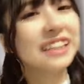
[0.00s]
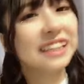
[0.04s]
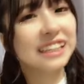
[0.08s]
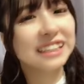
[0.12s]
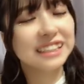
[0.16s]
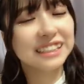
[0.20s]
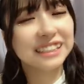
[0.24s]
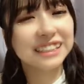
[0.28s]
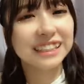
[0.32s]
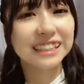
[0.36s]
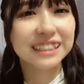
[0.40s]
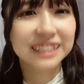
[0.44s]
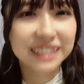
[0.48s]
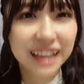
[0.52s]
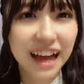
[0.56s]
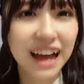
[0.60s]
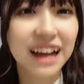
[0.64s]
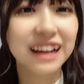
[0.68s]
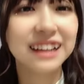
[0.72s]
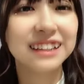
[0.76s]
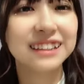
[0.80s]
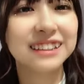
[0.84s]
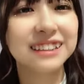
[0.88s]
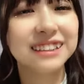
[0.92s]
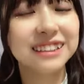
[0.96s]
感じでした、
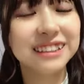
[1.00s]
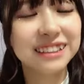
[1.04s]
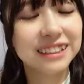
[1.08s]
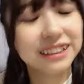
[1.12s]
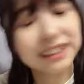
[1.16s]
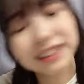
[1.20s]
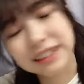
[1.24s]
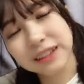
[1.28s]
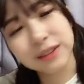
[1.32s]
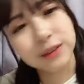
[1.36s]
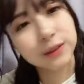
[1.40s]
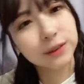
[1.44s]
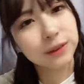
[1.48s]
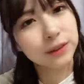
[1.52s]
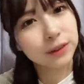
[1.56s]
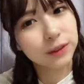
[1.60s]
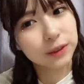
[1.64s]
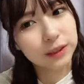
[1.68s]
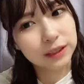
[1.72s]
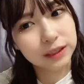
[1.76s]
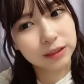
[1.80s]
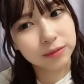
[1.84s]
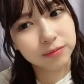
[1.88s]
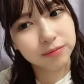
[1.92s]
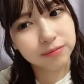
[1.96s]
えー、本当
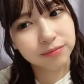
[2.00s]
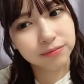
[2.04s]
に